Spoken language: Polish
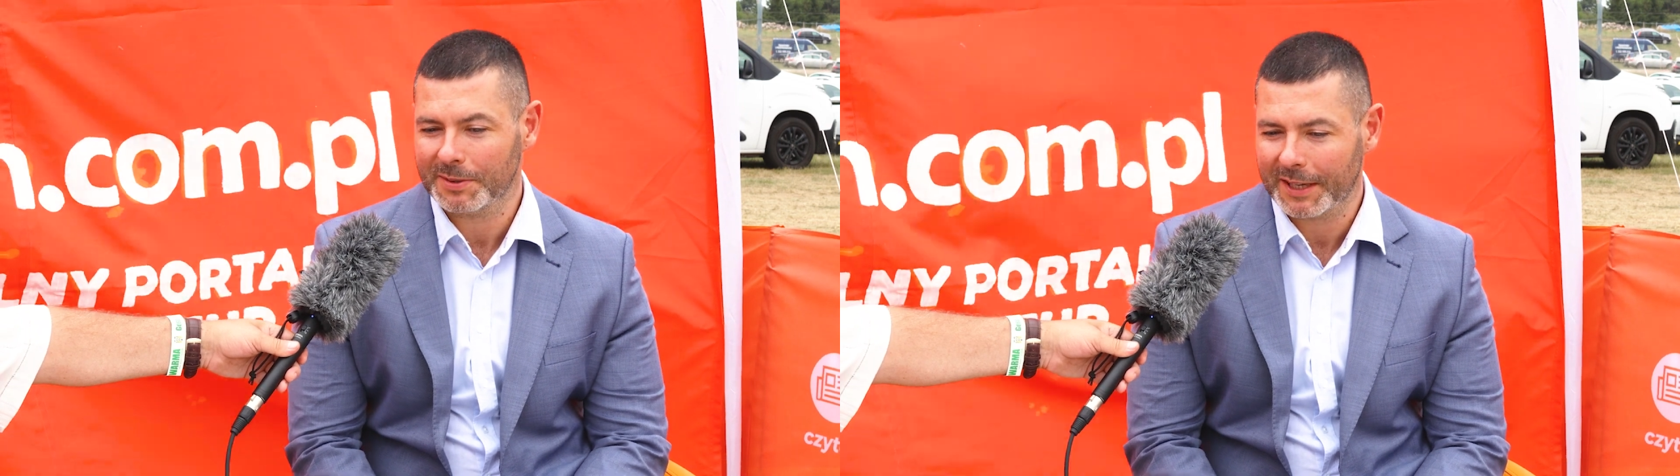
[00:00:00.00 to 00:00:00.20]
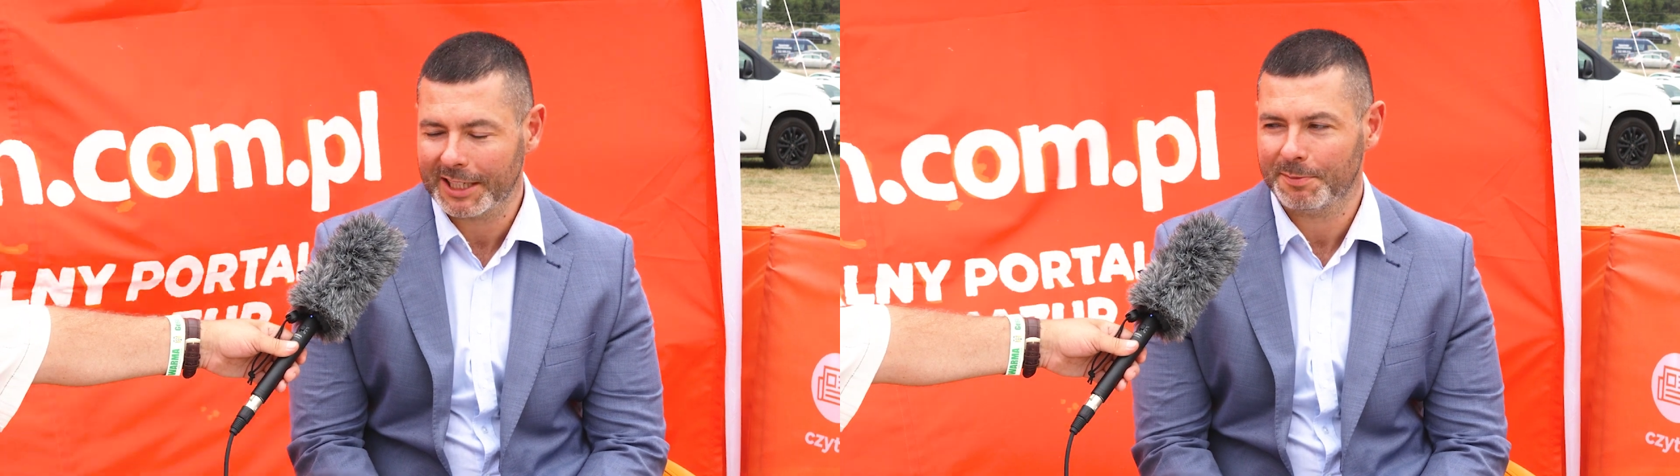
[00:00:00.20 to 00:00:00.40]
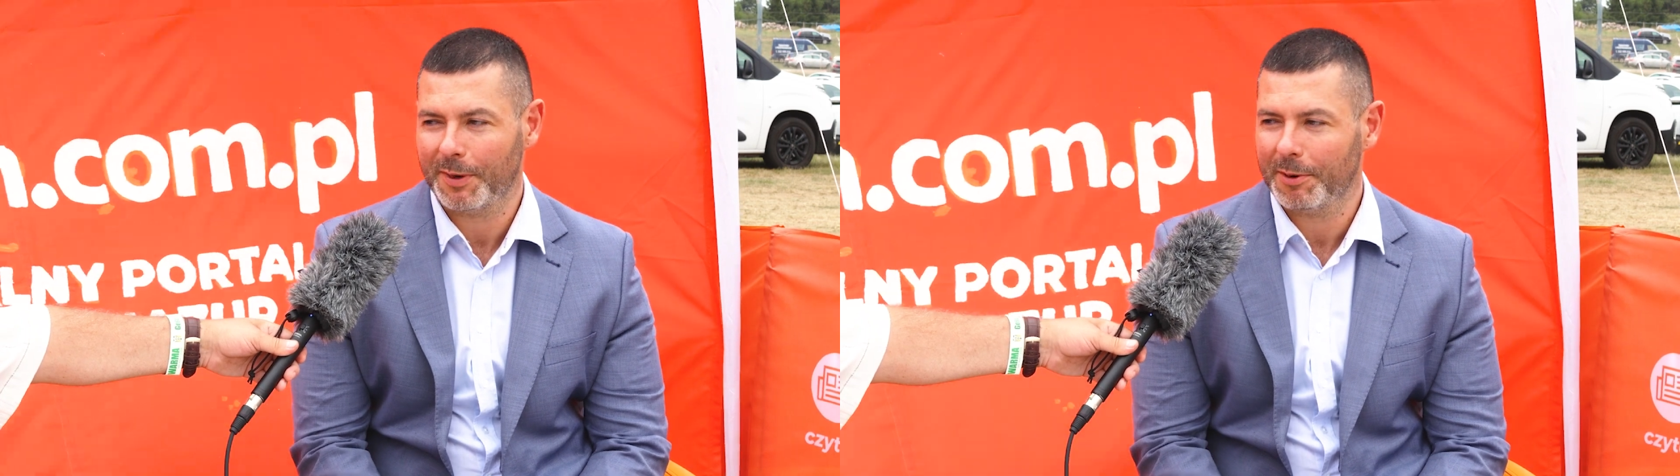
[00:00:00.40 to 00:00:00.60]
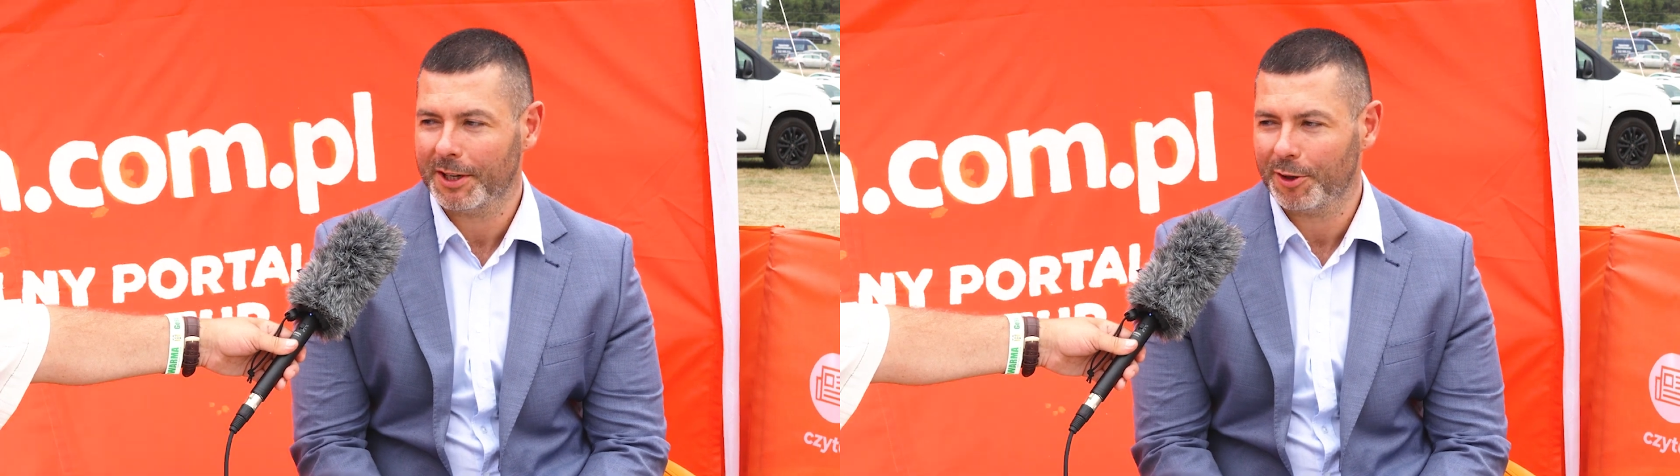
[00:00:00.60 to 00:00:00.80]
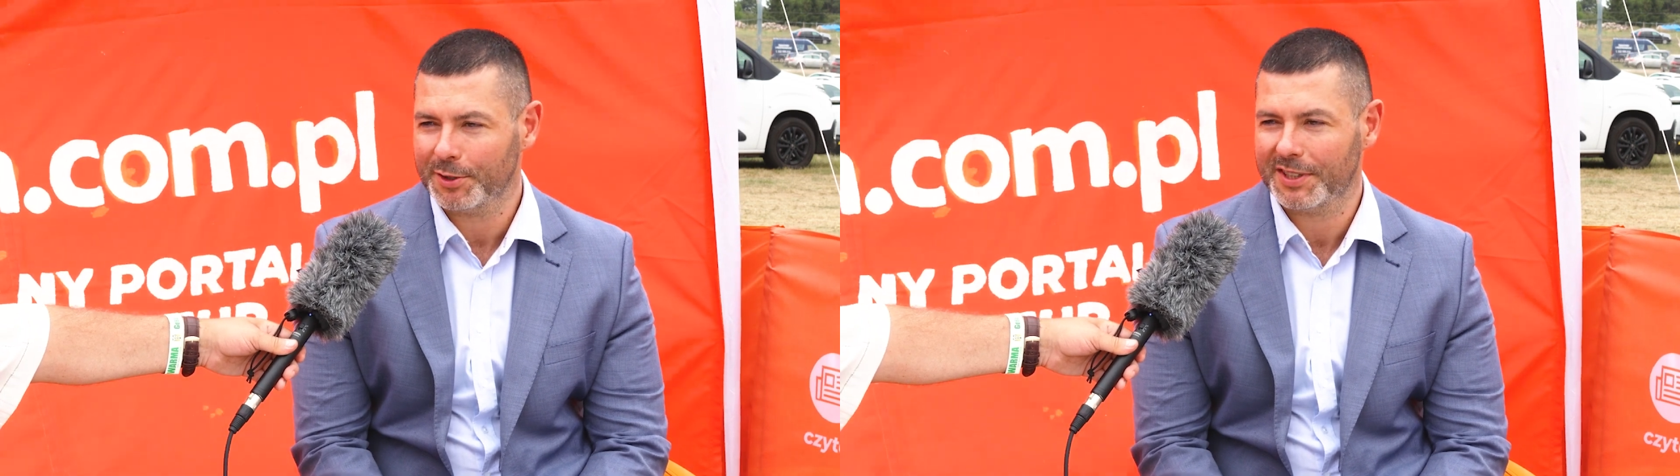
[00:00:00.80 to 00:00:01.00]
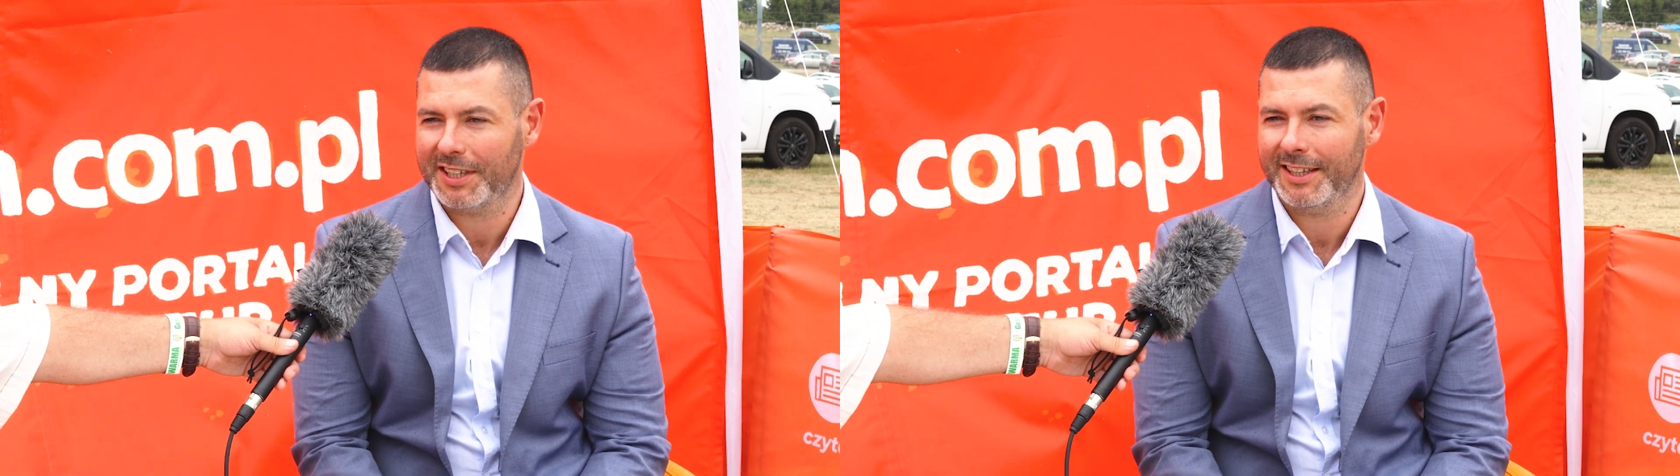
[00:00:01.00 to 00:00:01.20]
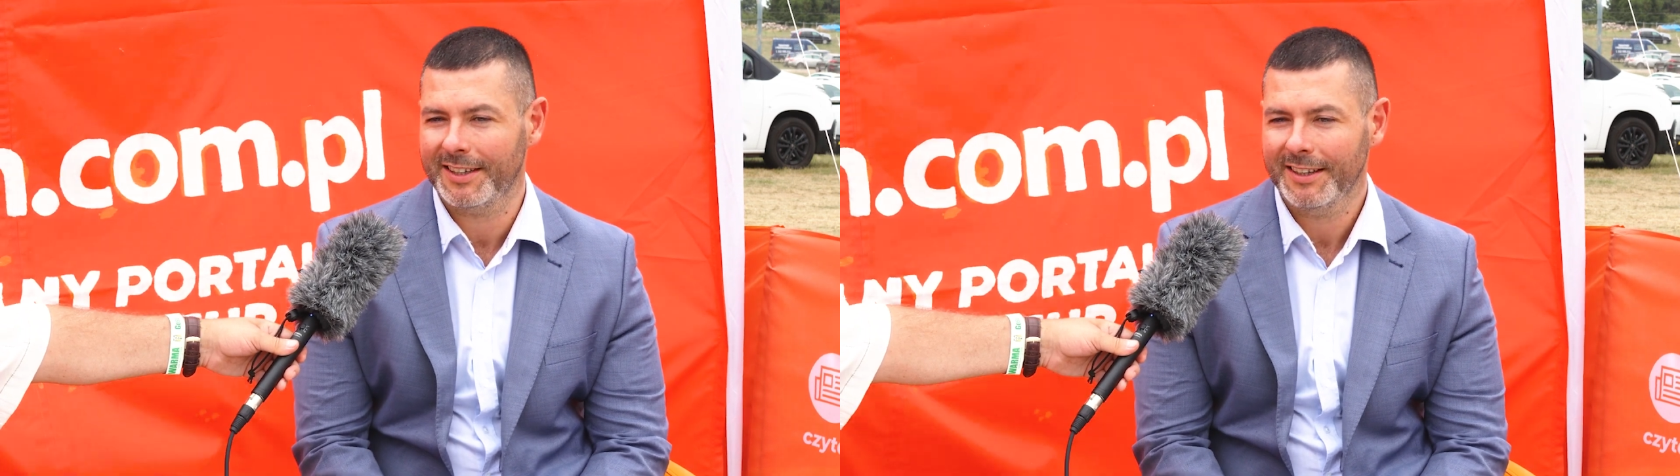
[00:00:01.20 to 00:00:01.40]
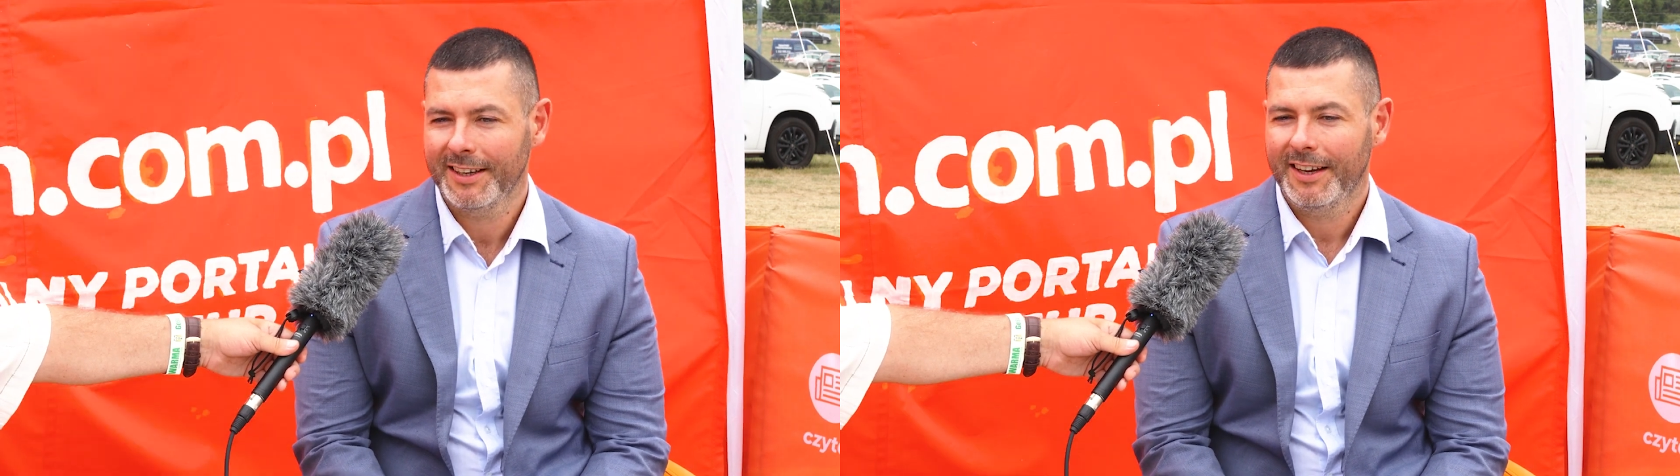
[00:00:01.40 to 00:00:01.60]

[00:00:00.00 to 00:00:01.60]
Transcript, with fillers: zbieraliśmy małe kostki,